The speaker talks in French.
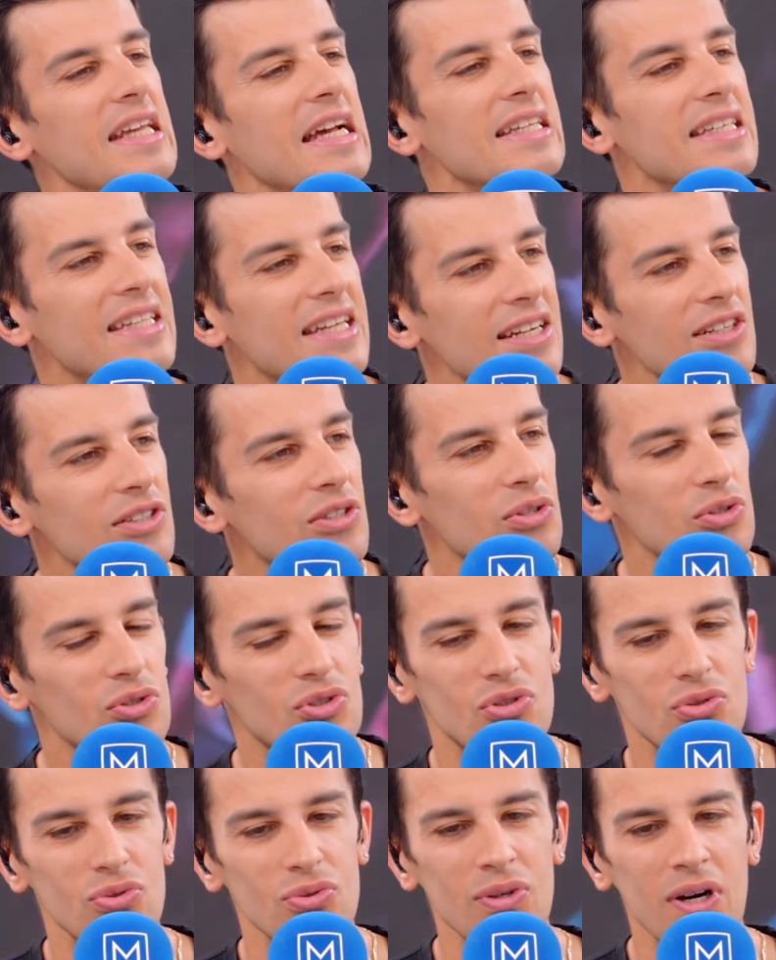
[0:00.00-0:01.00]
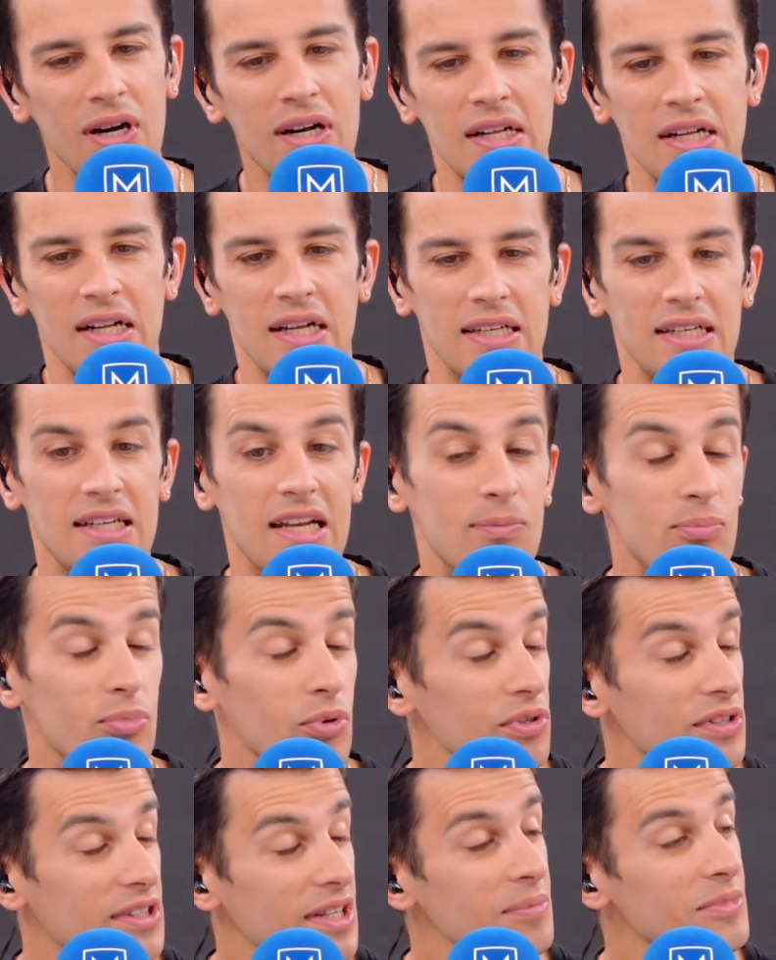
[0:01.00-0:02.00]
il y a quelques jours. Il a
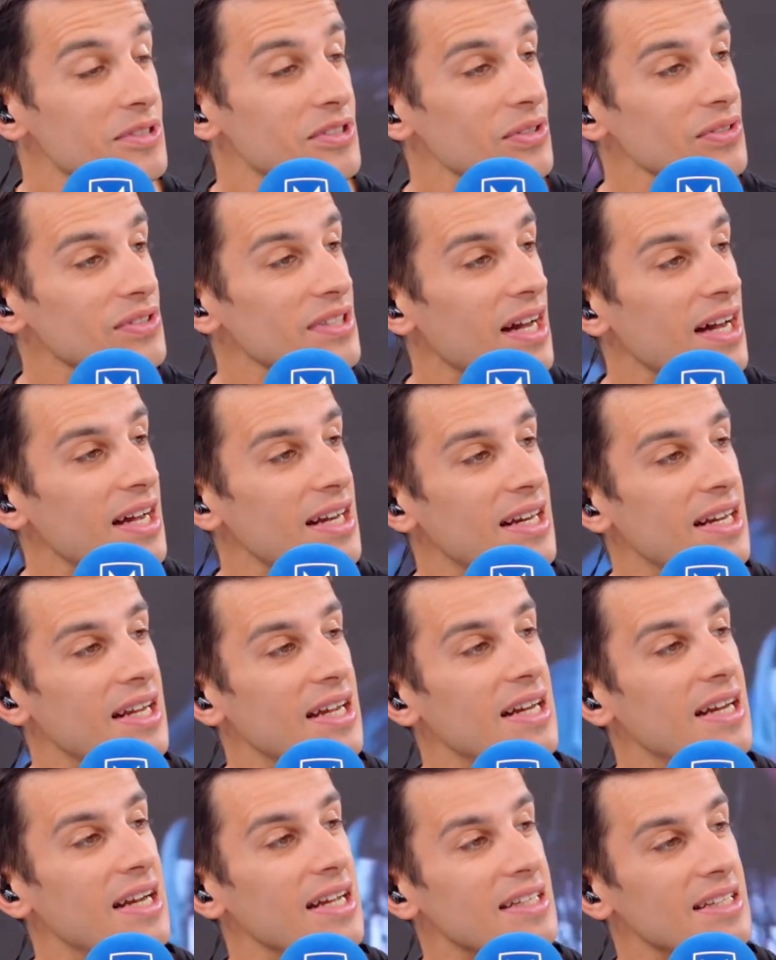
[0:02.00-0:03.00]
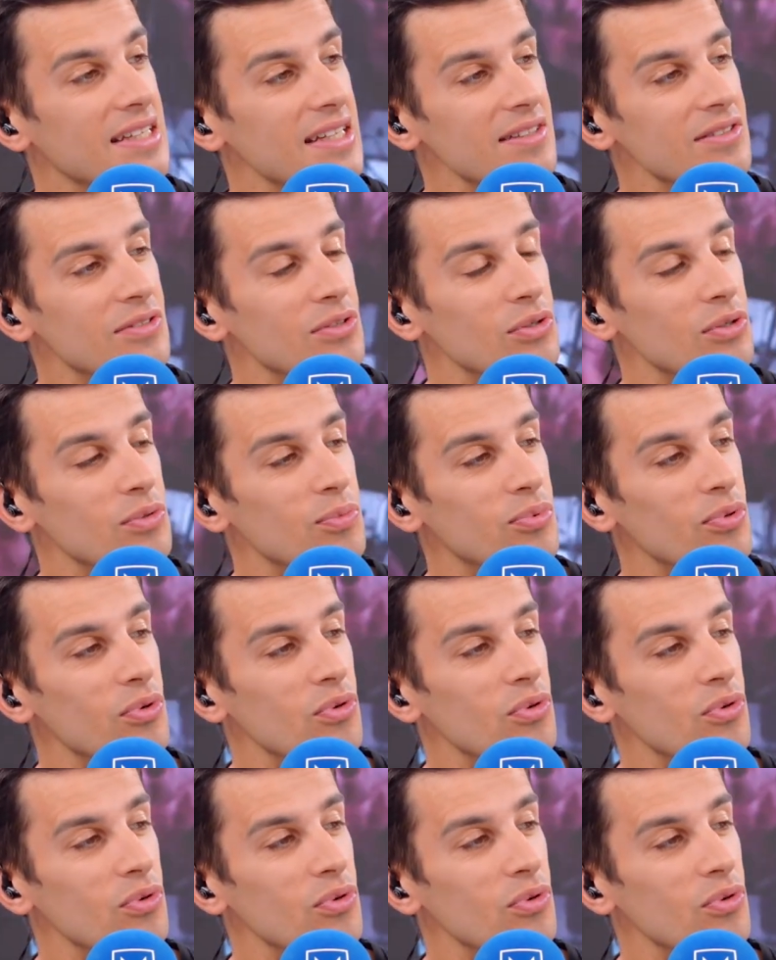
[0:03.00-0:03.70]
pour thème central la quête.